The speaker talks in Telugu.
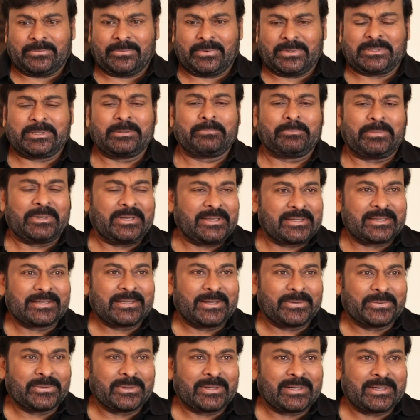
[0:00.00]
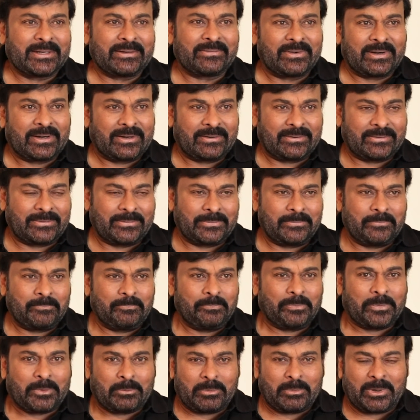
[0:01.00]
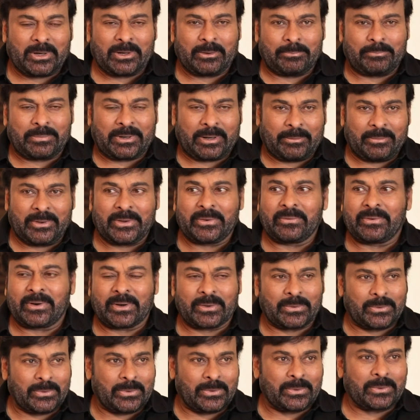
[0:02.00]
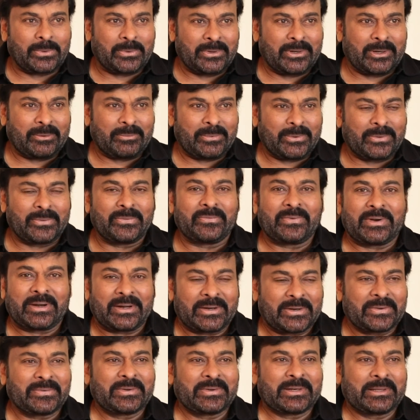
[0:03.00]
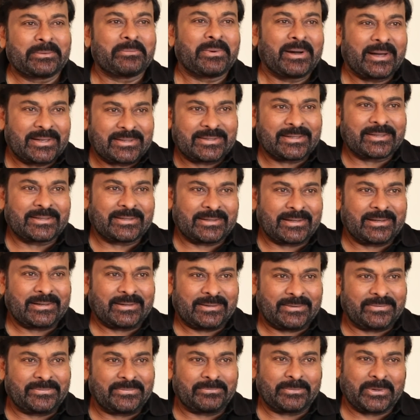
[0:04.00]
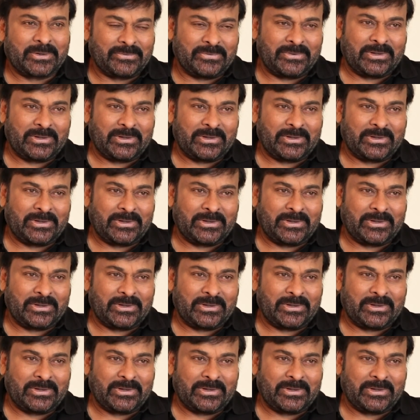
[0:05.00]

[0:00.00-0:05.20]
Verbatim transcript: వచ్చి పిలిచేదే ఉందండి వాళ్ళు మనం ప్రమేయం వాళ్ళు కోరుకుంటున్నప్పుడు వెళ్ళటం అనేది బాధ్యతగా మనం